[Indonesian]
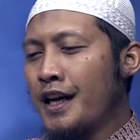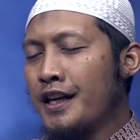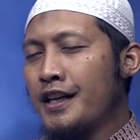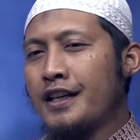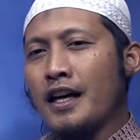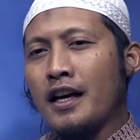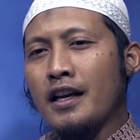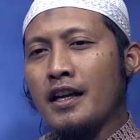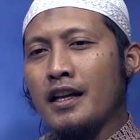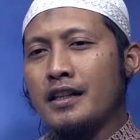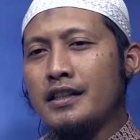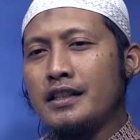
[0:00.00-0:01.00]

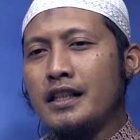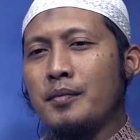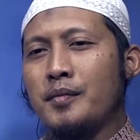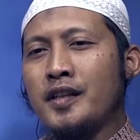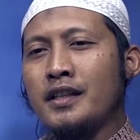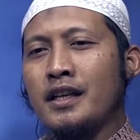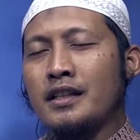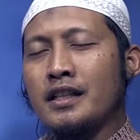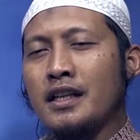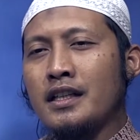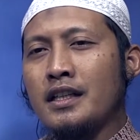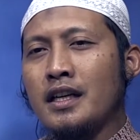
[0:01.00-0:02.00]
Hendaklah dia
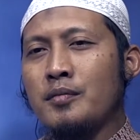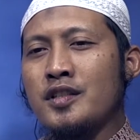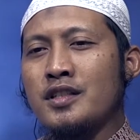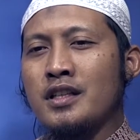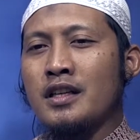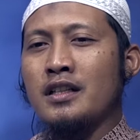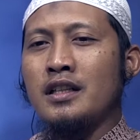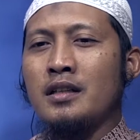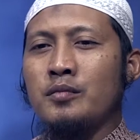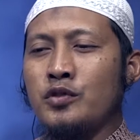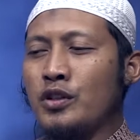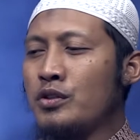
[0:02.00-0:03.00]
meniatkan dalam mencari
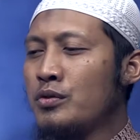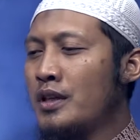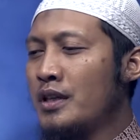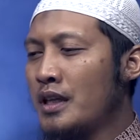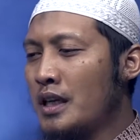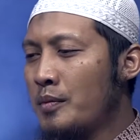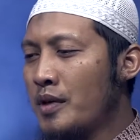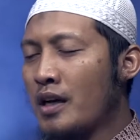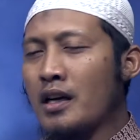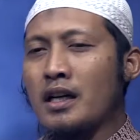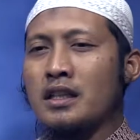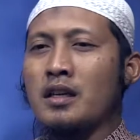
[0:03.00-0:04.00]
ilmu itu adalah
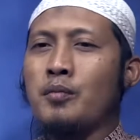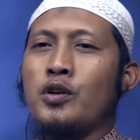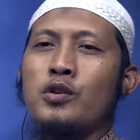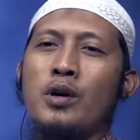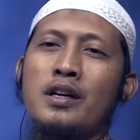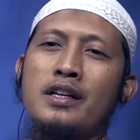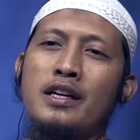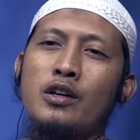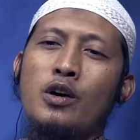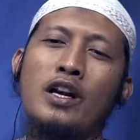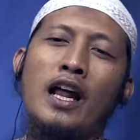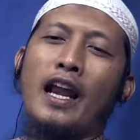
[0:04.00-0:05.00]
mengangkat kebodohan dari
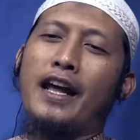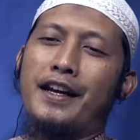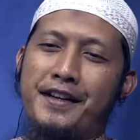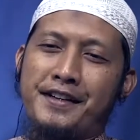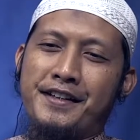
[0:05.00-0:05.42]
orang lain.